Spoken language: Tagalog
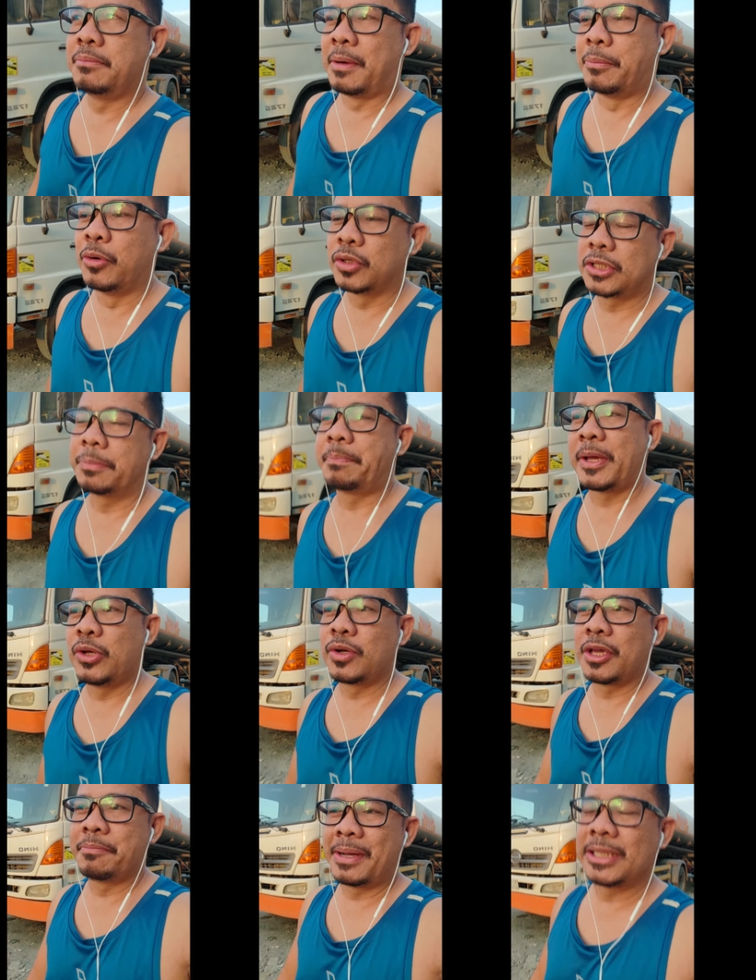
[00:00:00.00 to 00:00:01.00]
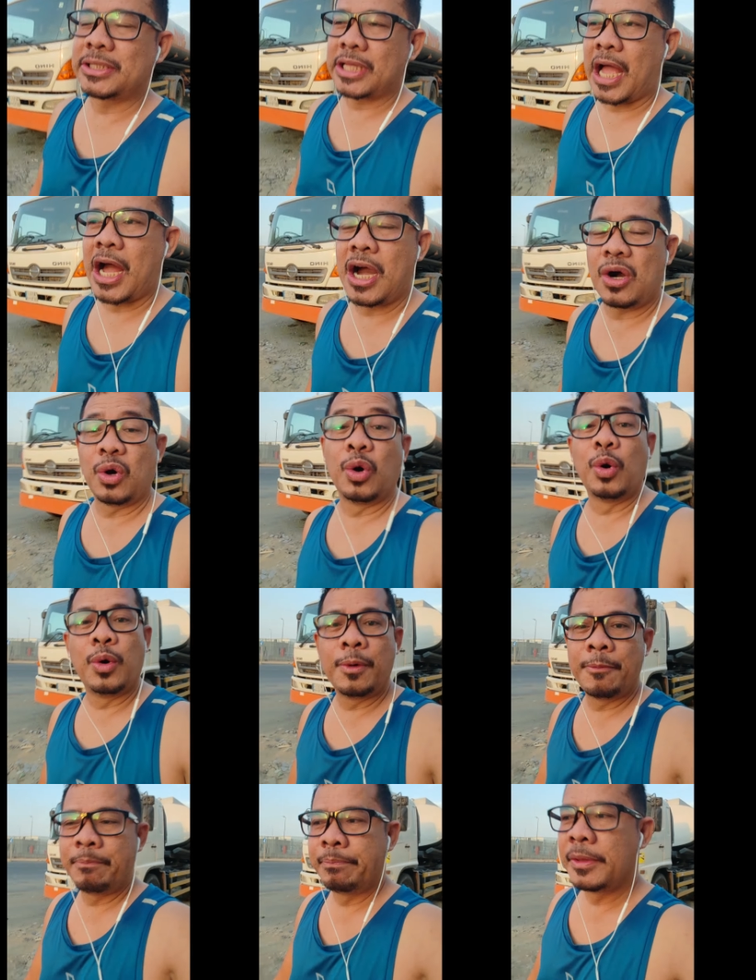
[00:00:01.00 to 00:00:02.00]
Mabuti pa yung ibang tao
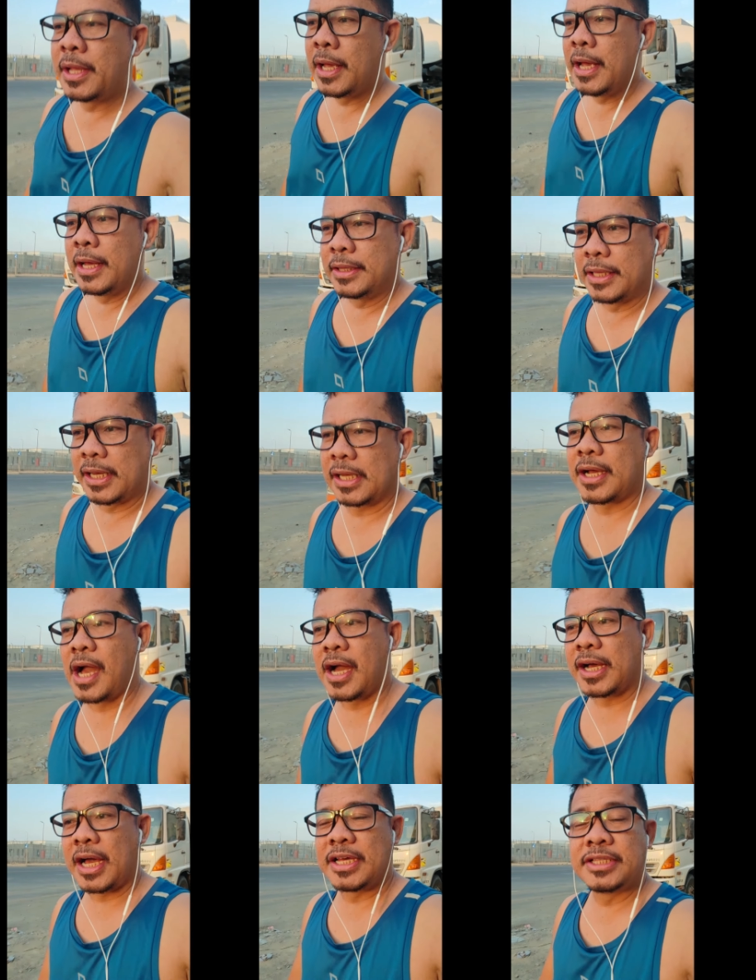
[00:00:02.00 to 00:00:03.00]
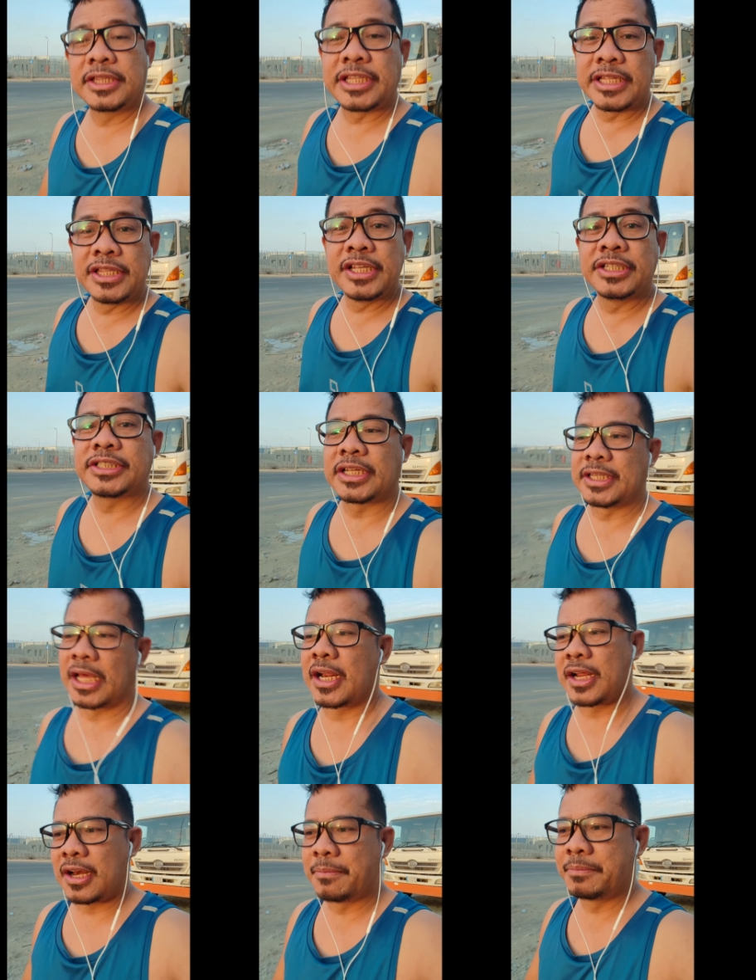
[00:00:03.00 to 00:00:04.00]
na nakakaintindi sa
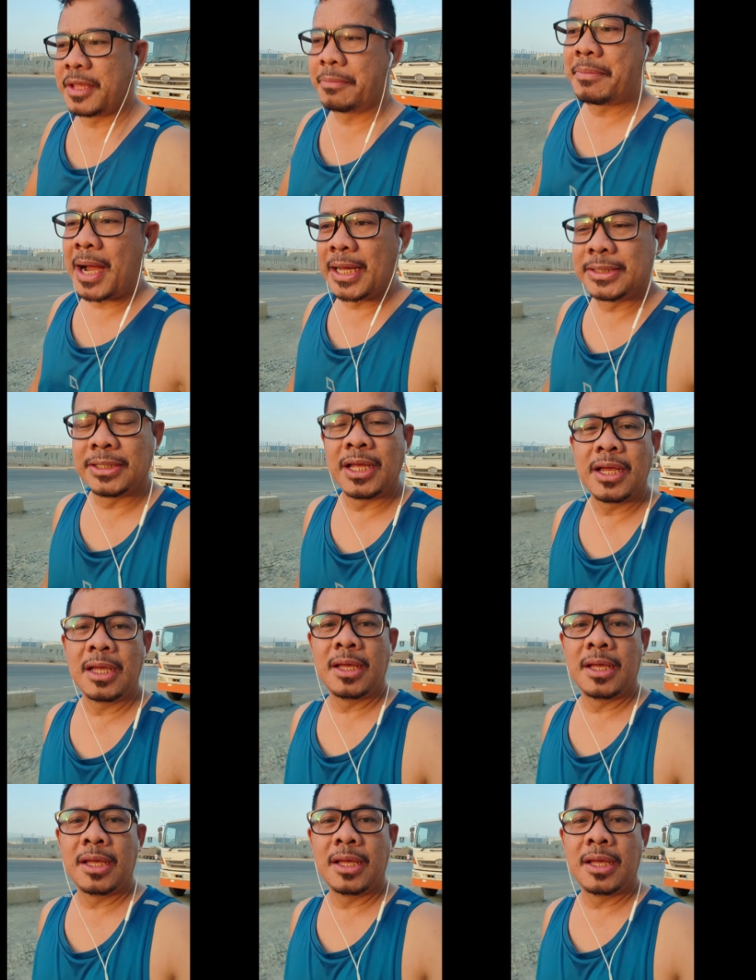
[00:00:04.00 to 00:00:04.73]
nararamdaman